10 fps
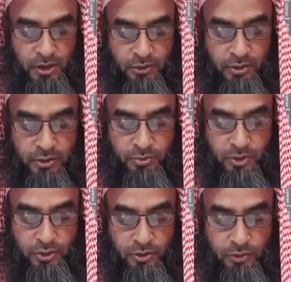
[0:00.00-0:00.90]

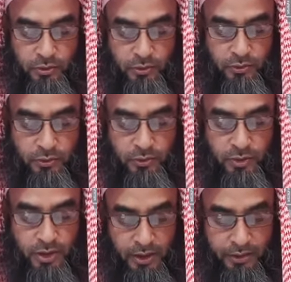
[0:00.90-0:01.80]
সুস্পষ্ট
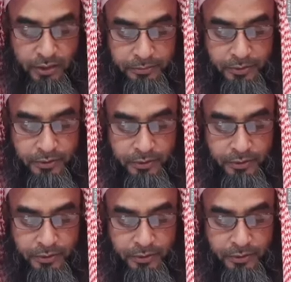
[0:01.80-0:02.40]
জ্ঞান রাখবে